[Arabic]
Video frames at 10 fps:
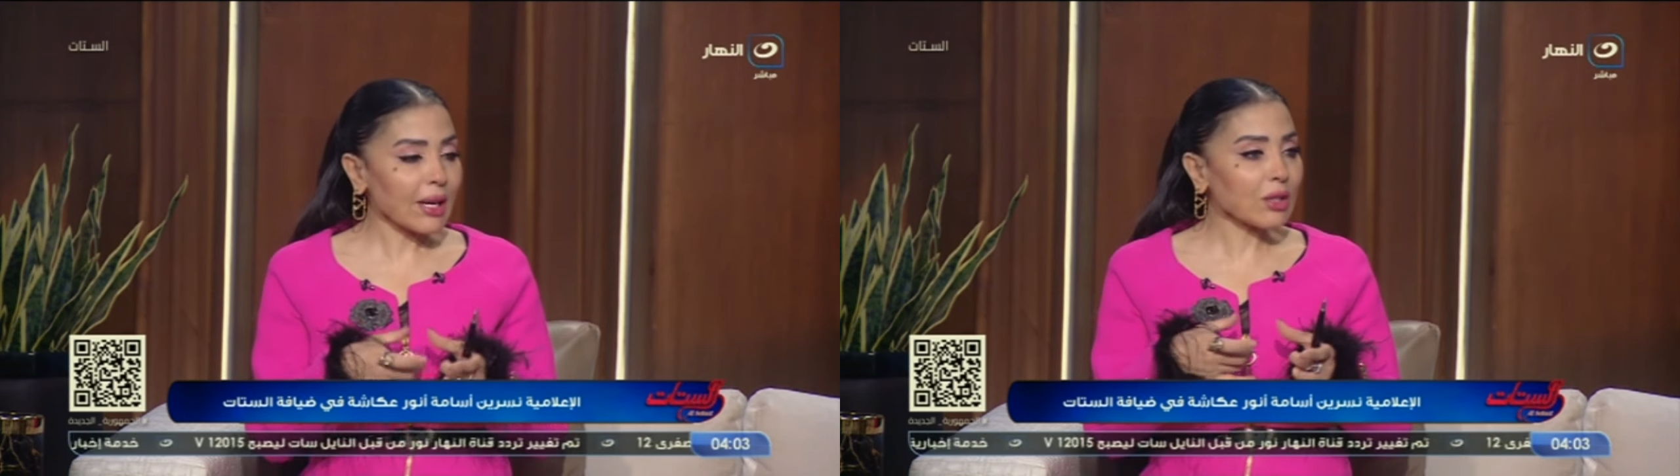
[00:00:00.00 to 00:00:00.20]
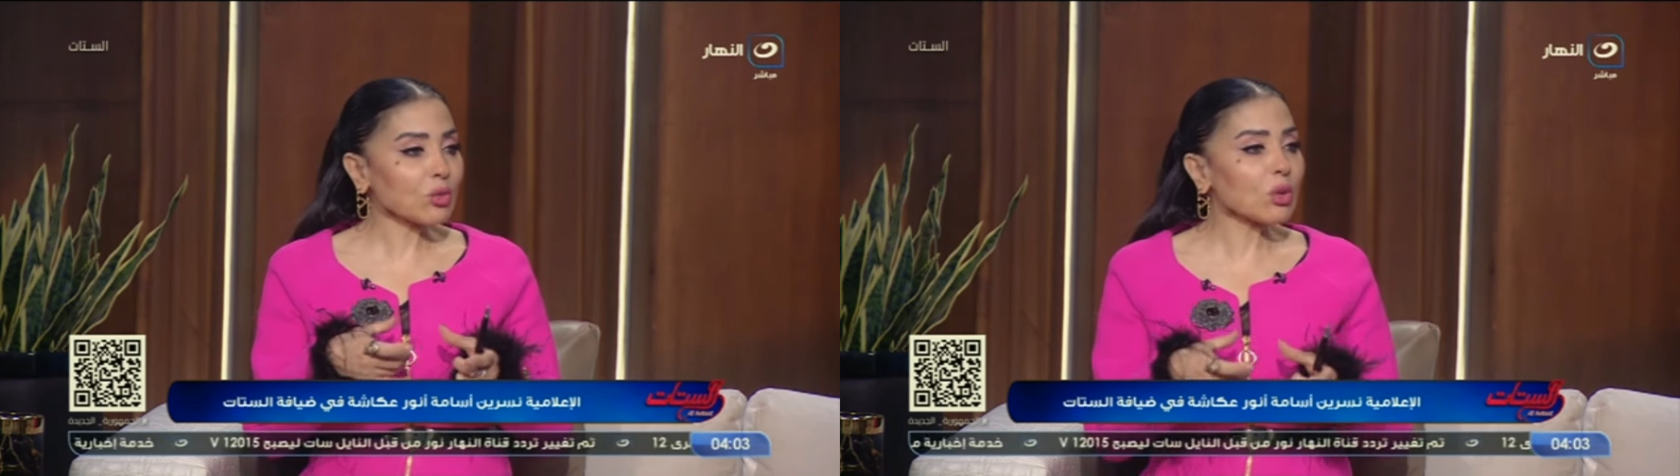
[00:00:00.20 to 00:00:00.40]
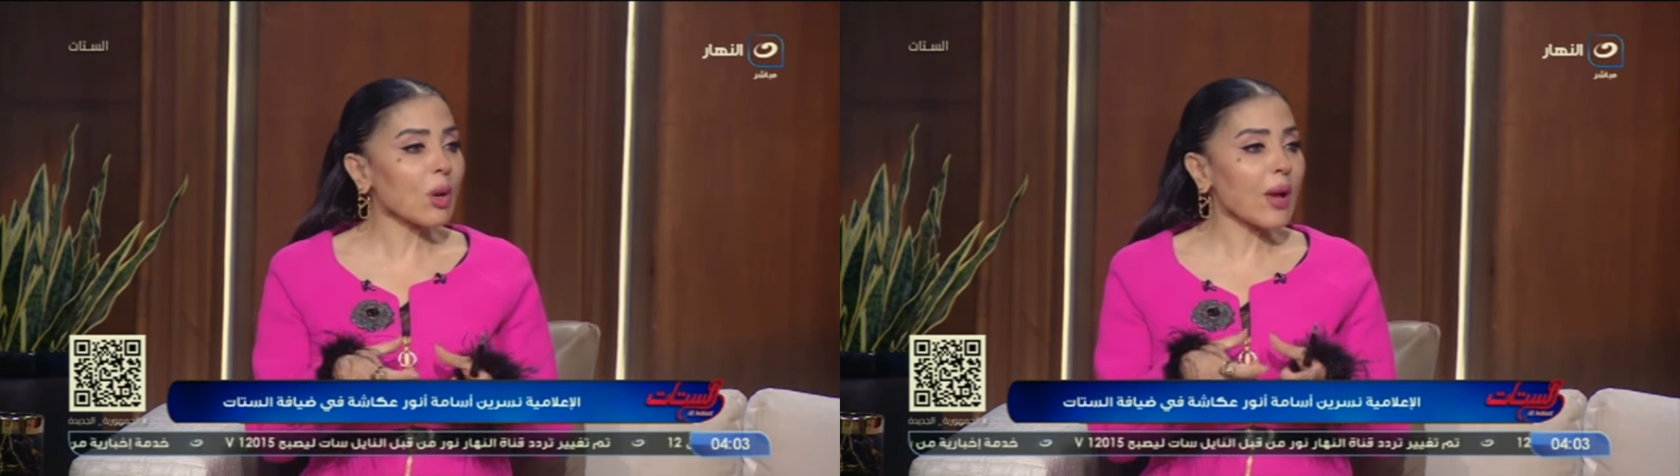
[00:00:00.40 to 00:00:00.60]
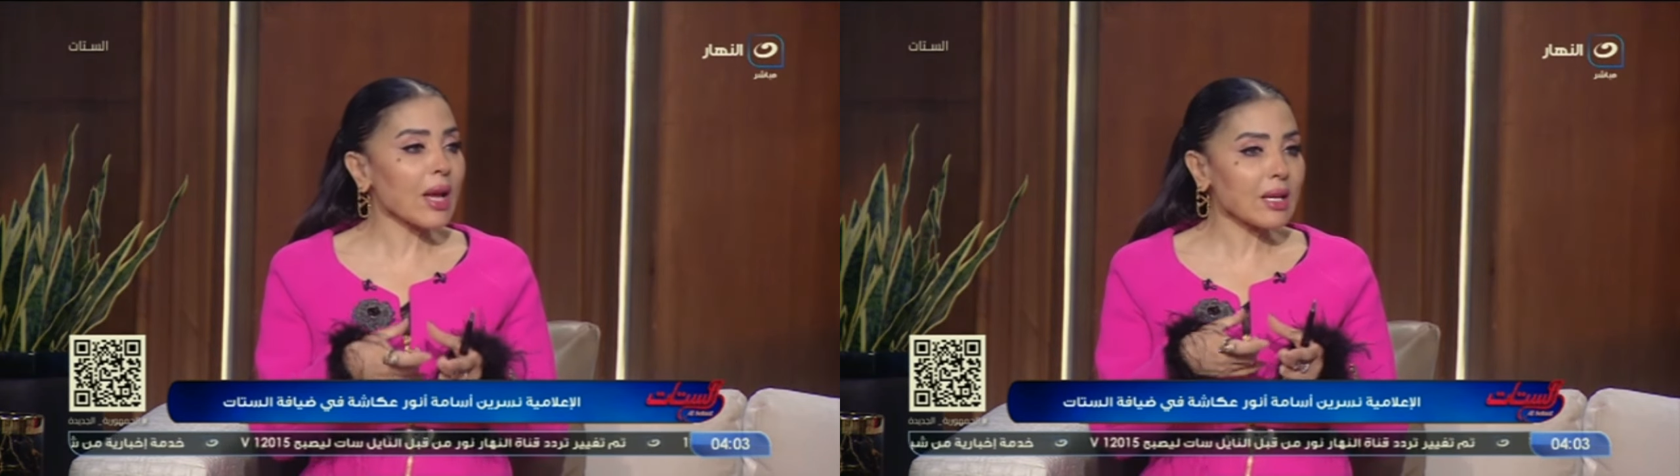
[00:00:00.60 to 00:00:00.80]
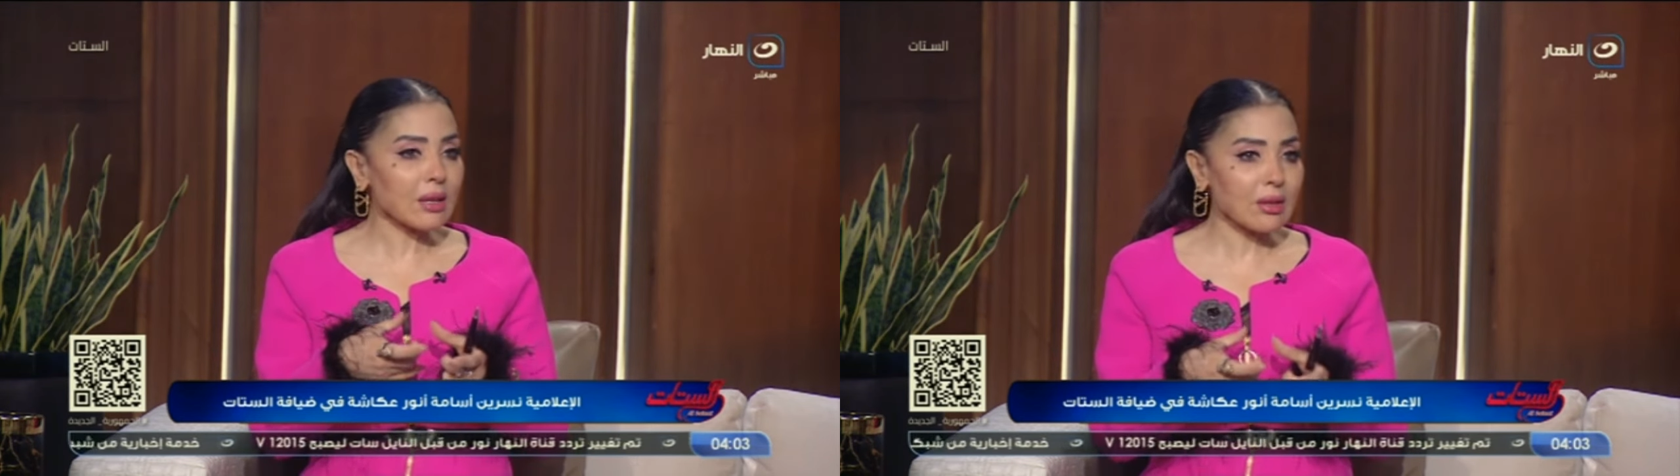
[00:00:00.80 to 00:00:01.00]
عنده
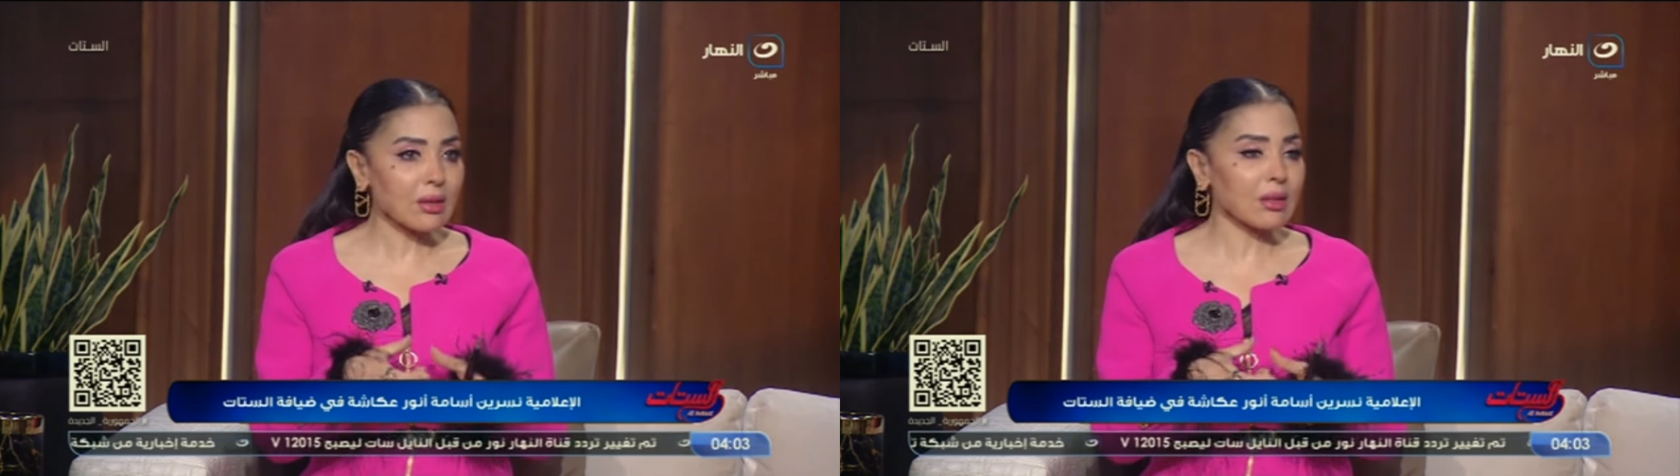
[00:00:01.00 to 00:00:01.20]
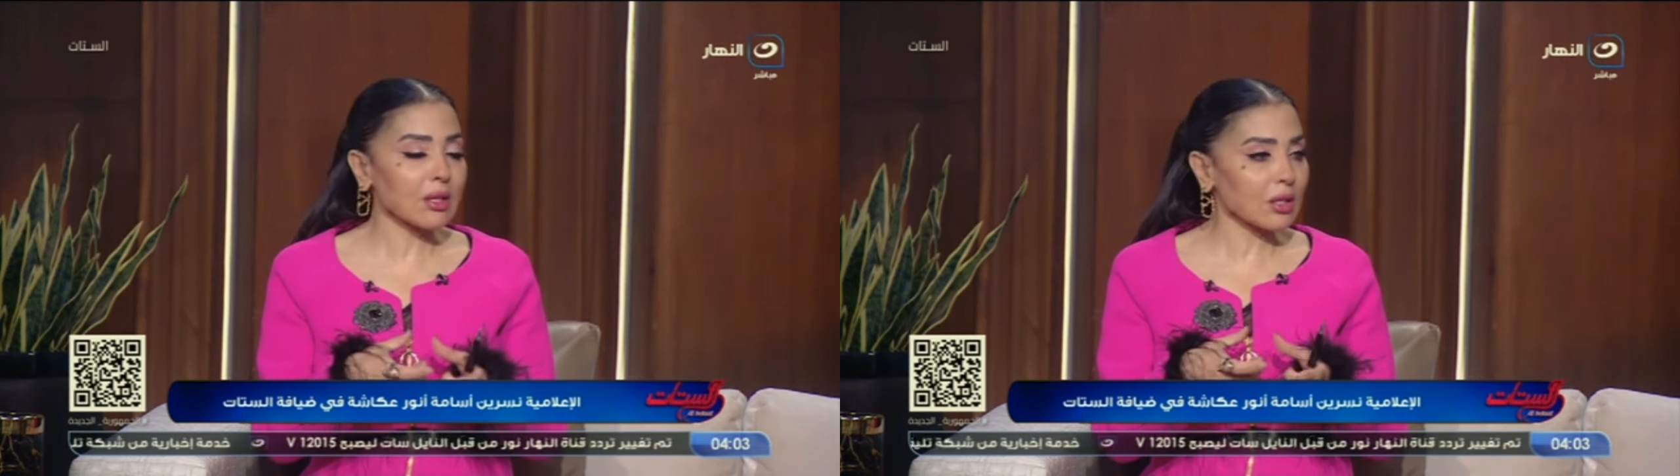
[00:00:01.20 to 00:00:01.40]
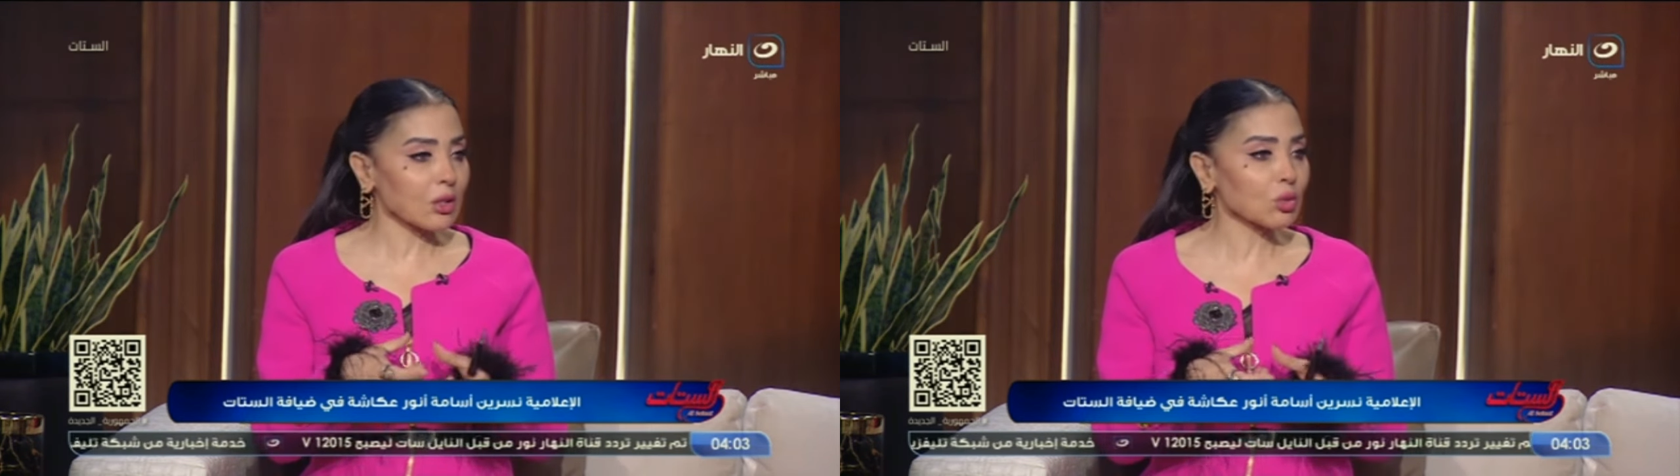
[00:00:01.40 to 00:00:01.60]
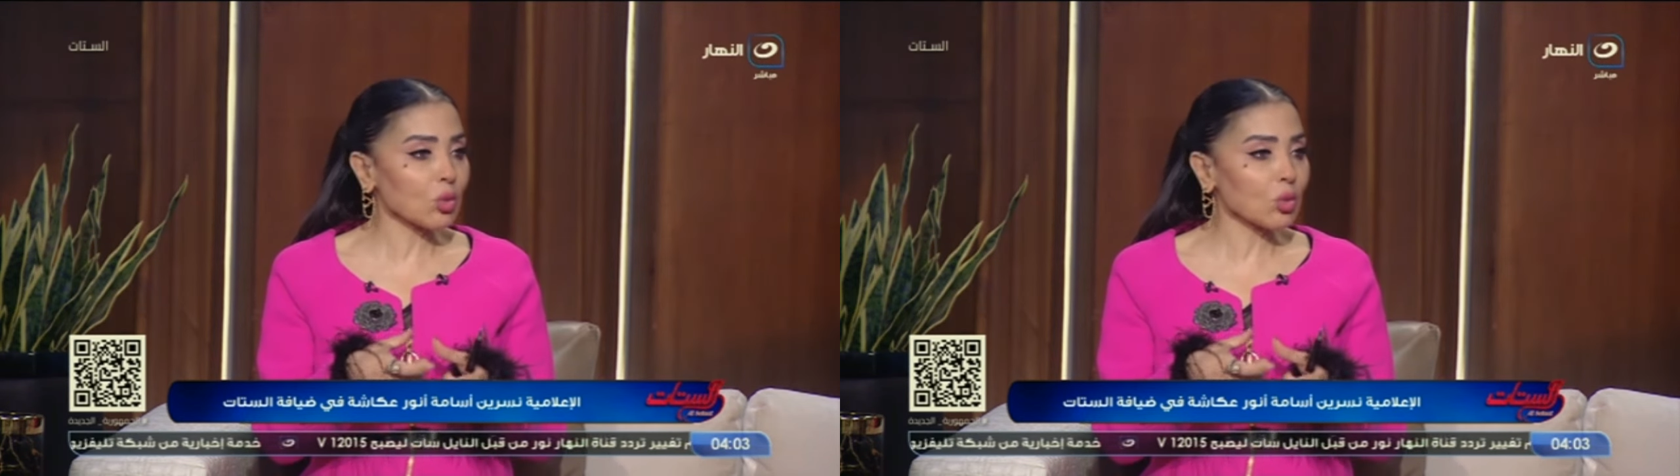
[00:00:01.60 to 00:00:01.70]
دواير آه،